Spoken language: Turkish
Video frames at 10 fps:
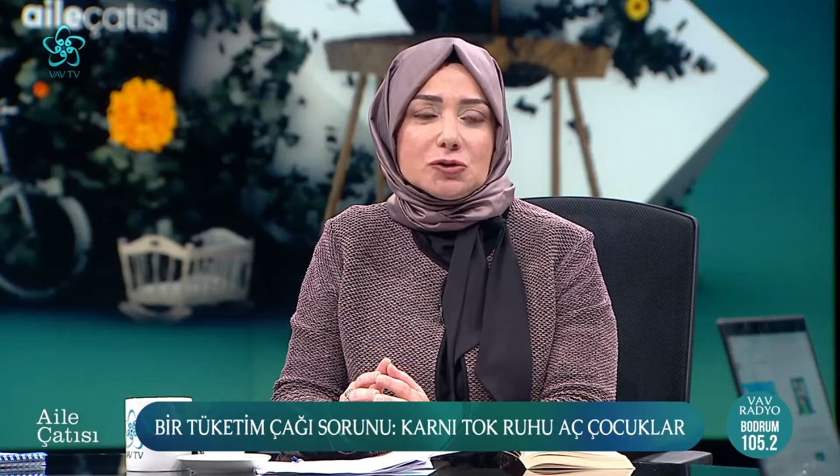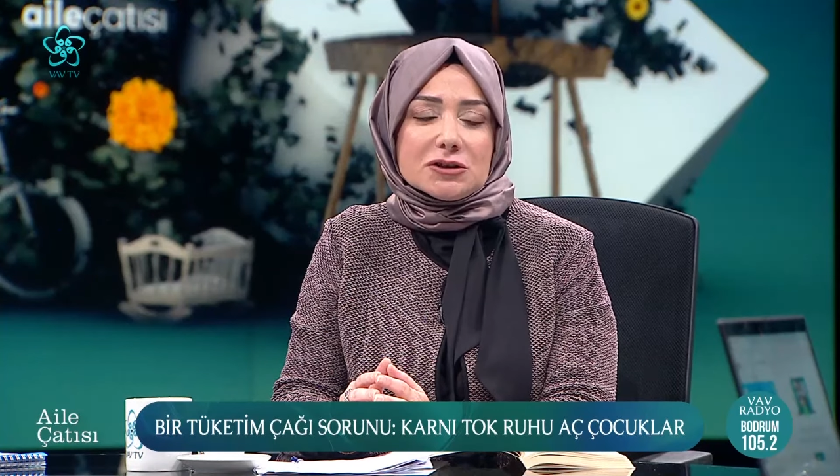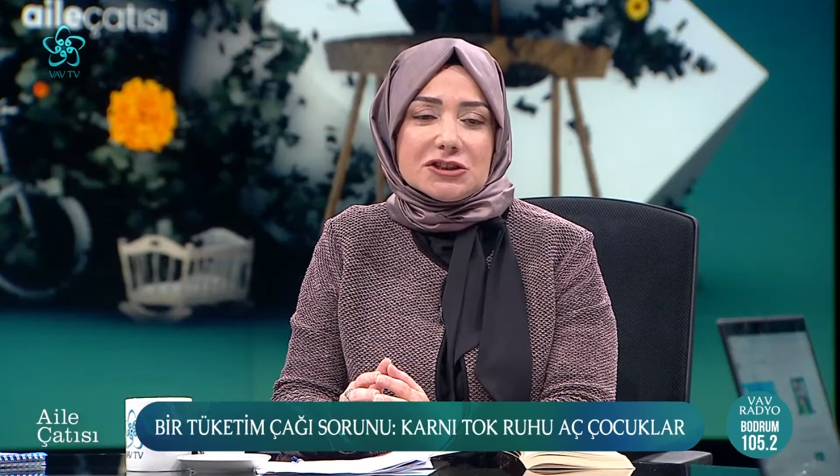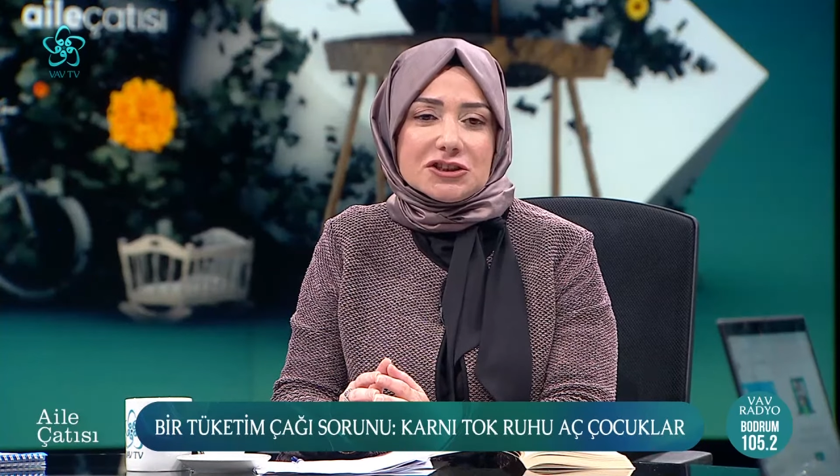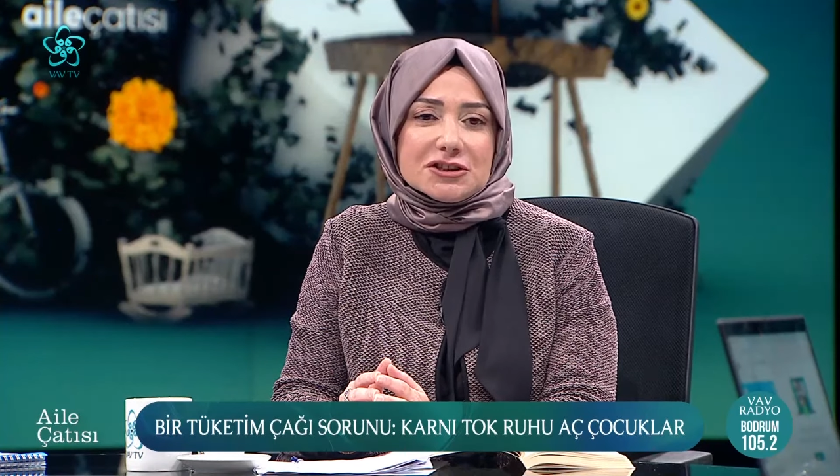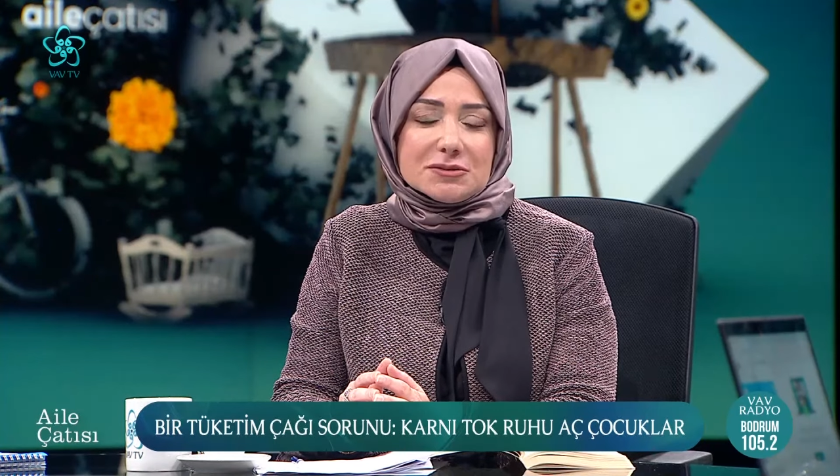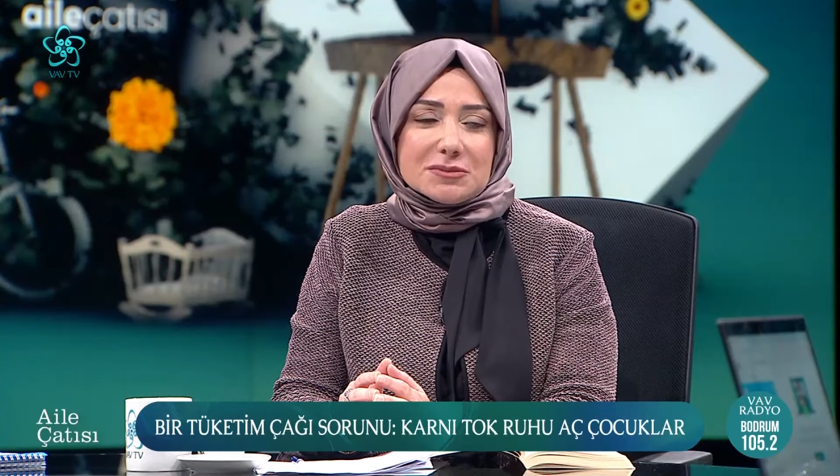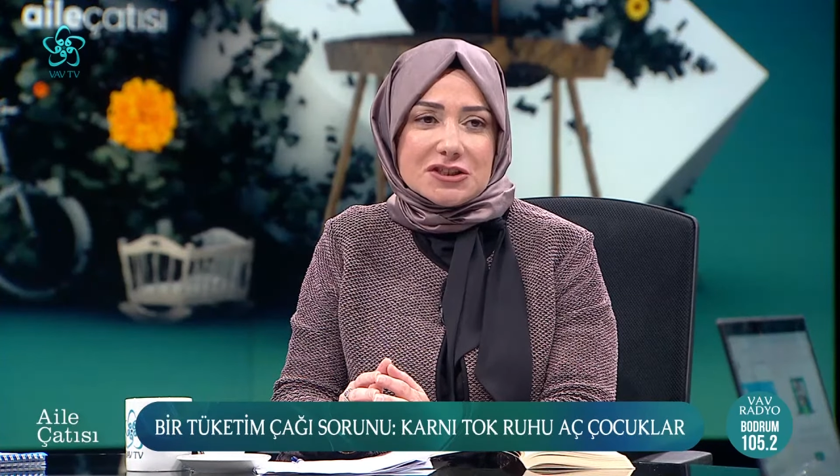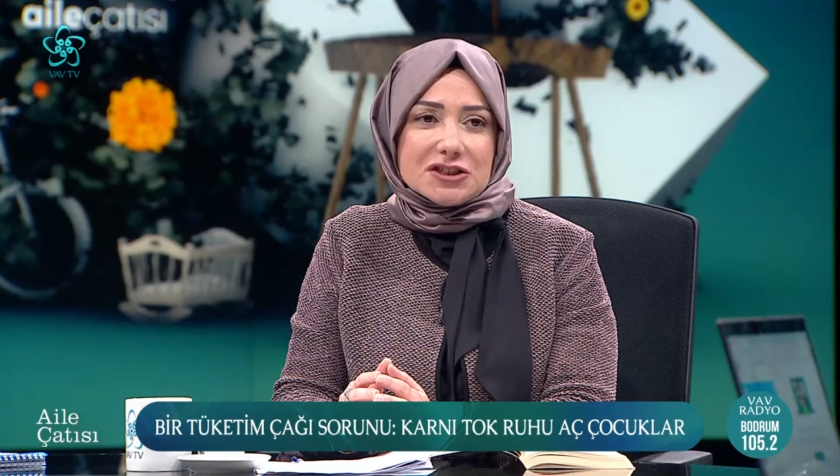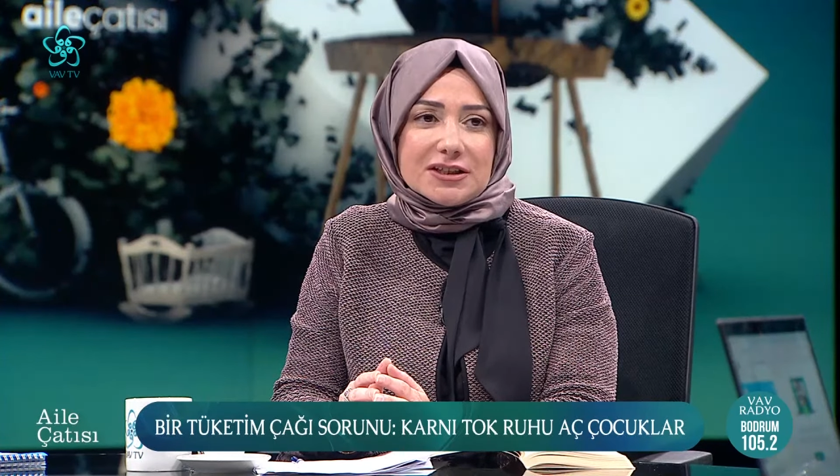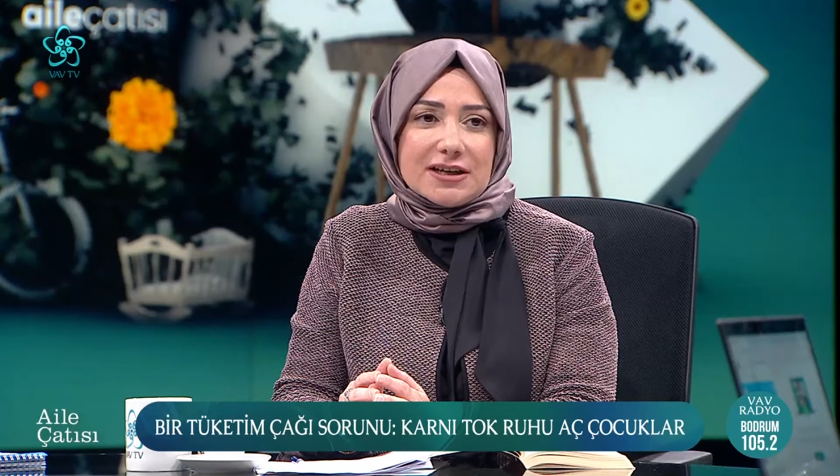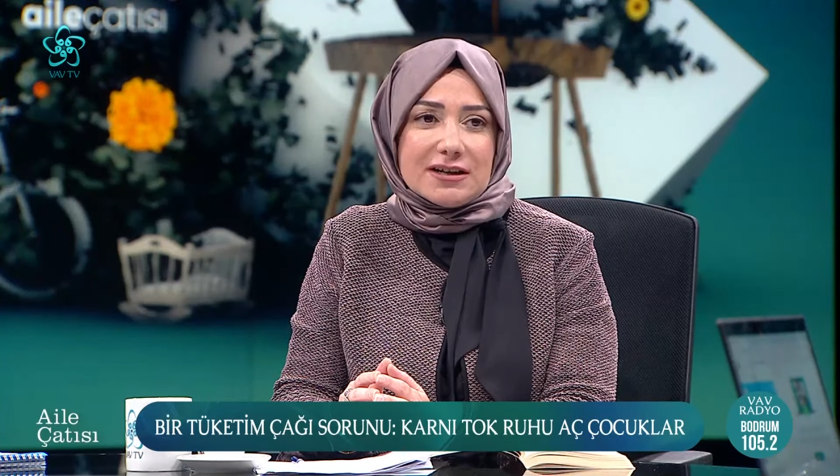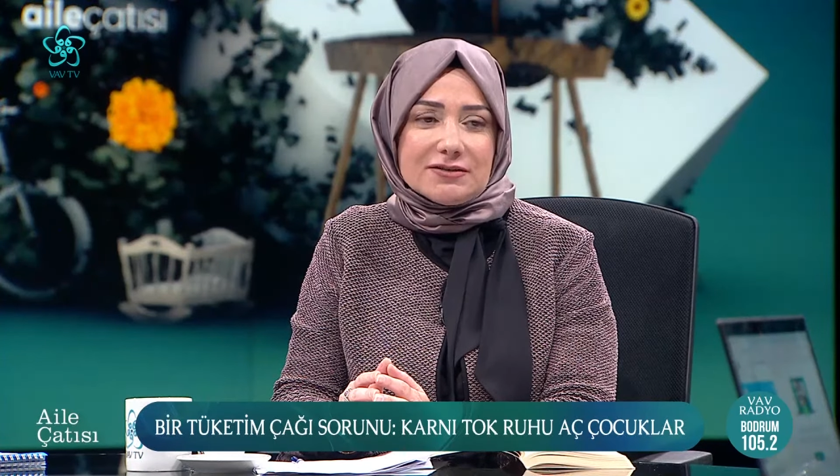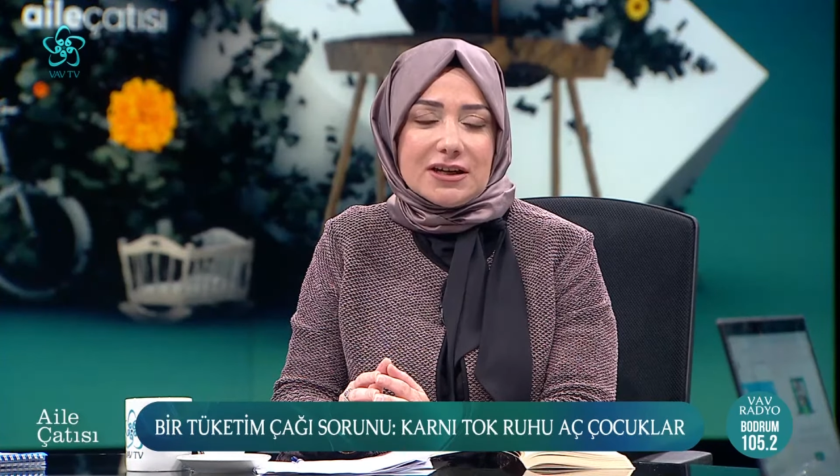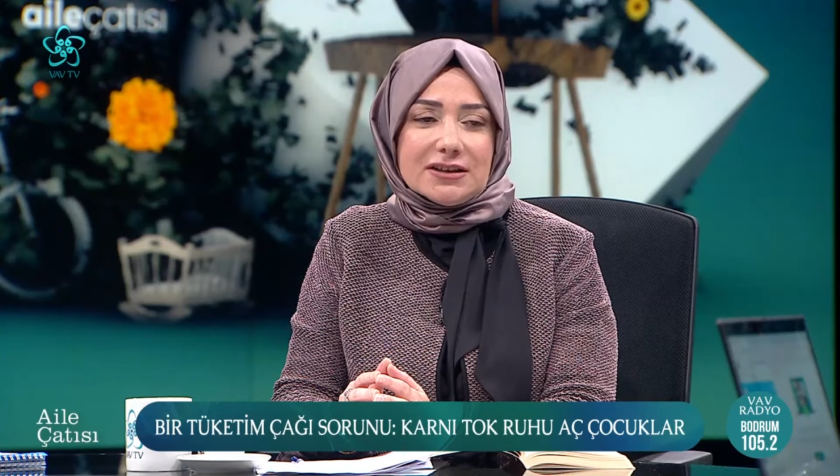çok kaçırdığımız
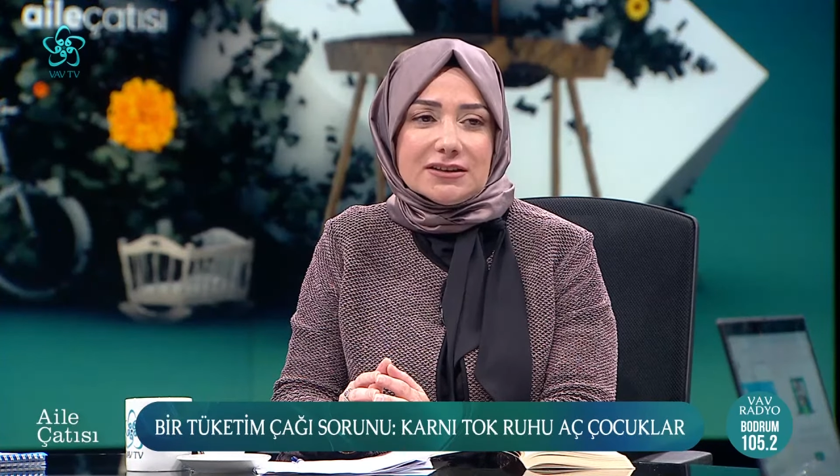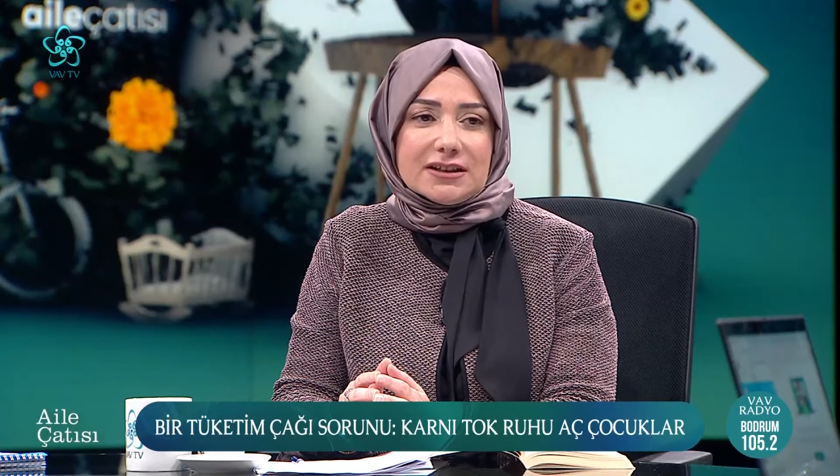şeyler var